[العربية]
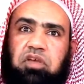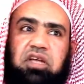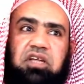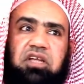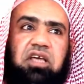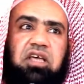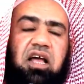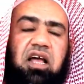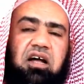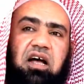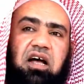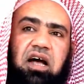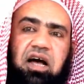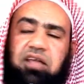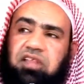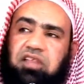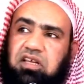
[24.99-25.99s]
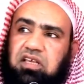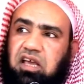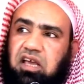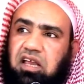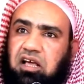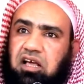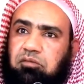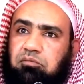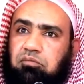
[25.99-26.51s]
من يتلقى هذا
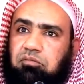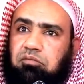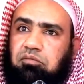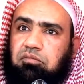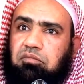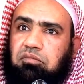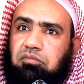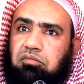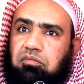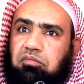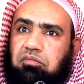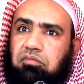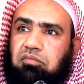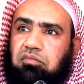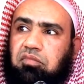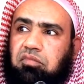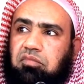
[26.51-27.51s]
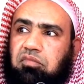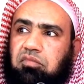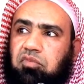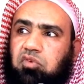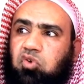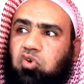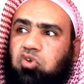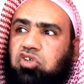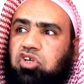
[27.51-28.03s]
الكلام
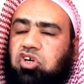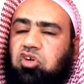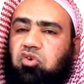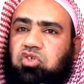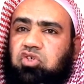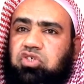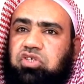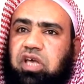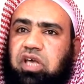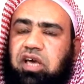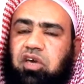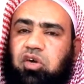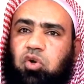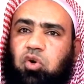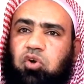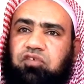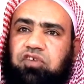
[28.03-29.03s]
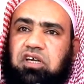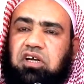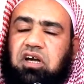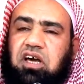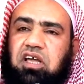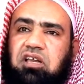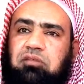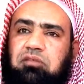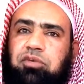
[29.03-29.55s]
يدخل الساحر في
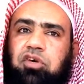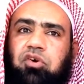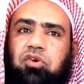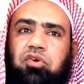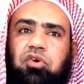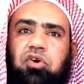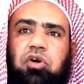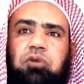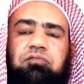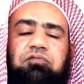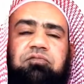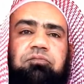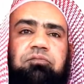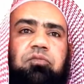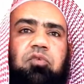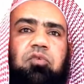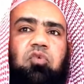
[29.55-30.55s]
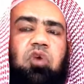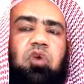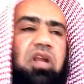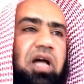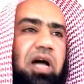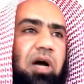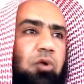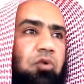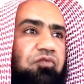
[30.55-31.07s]
قلبه الرعب
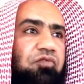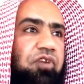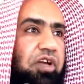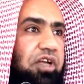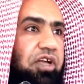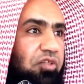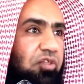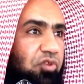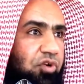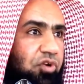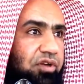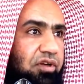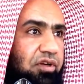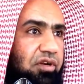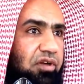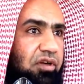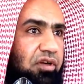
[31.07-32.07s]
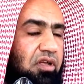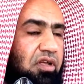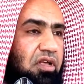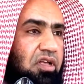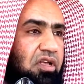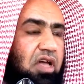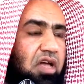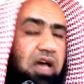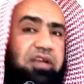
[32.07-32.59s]
والخوف فيظن
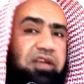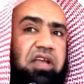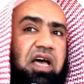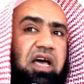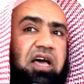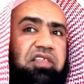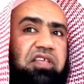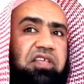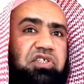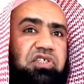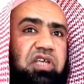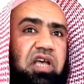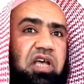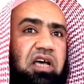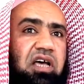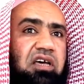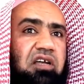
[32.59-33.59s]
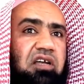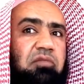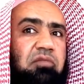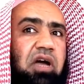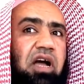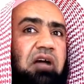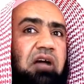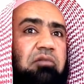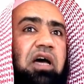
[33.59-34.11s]
ان هذا الساحر
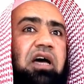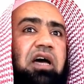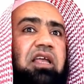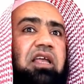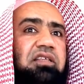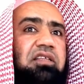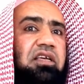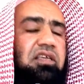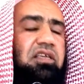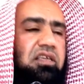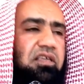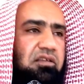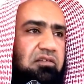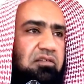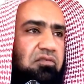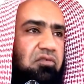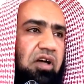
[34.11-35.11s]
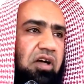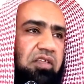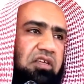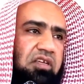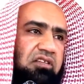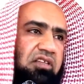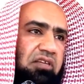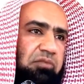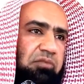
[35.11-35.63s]
مع ما لديه
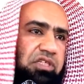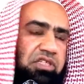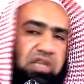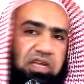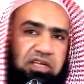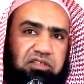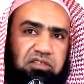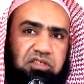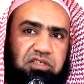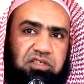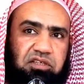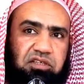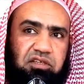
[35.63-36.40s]
وهذه تلبيسات